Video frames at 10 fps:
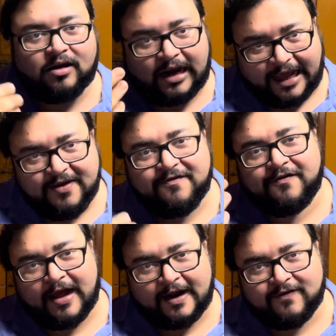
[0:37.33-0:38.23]
লাইভ
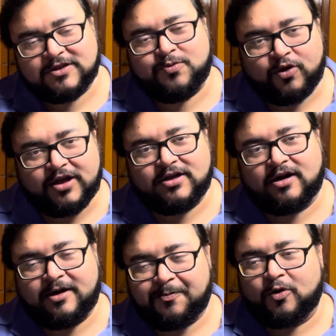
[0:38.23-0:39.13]
অ্যাডভান্স বুকিং
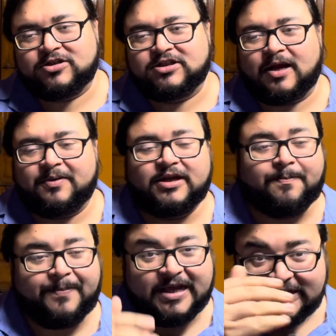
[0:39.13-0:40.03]
রিপোর্টস আমাদের
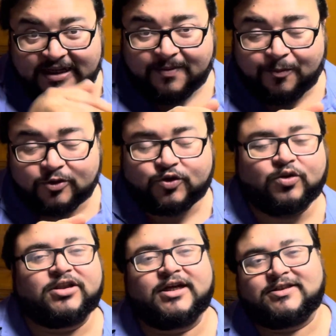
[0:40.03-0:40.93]
পেজে পোস্ট
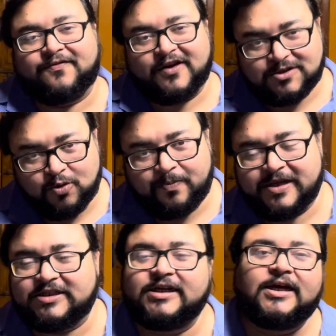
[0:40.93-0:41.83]
করতে থাকছি ফেসবুক পেজে